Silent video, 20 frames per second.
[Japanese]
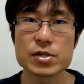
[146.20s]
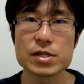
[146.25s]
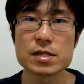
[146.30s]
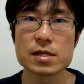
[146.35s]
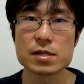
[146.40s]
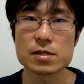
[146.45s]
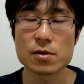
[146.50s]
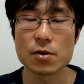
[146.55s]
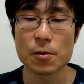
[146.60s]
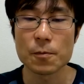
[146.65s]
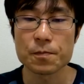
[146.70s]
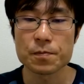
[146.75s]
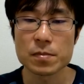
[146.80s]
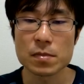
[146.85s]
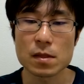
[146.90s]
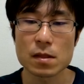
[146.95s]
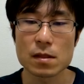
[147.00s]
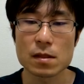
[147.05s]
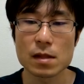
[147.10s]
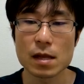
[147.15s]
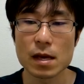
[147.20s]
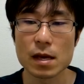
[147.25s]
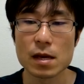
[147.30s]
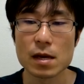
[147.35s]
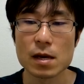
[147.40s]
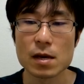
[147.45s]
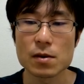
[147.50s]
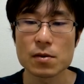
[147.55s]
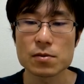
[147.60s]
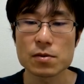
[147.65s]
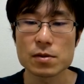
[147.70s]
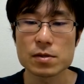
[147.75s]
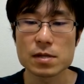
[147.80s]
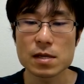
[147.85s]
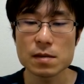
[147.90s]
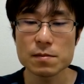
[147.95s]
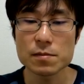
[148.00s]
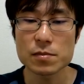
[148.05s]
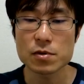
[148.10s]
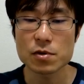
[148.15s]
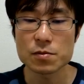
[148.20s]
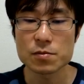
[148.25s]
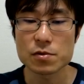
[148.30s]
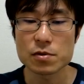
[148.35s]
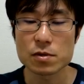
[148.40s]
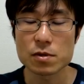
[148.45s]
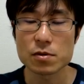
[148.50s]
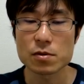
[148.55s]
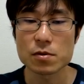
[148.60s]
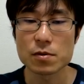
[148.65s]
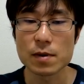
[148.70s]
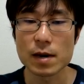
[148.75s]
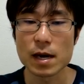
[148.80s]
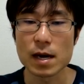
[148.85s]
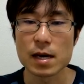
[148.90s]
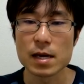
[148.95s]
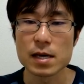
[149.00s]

いんですよでこの全部読むっていうのは